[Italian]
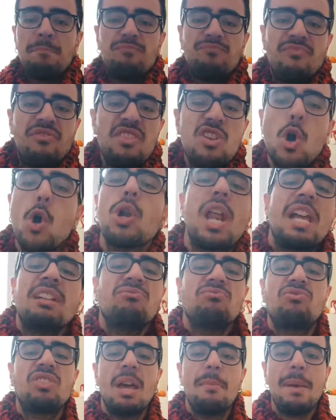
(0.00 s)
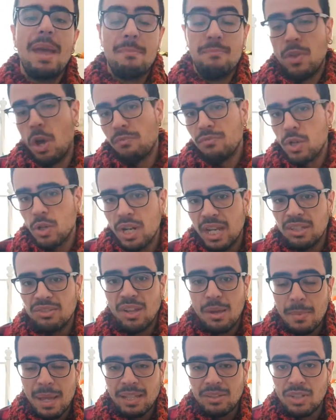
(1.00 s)
violentemente, no,
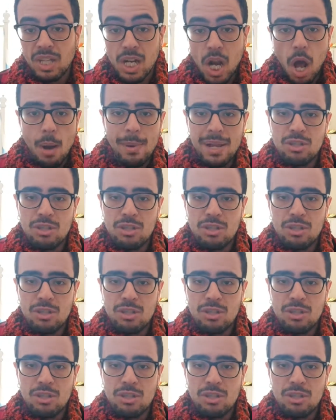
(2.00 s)
violentemente no,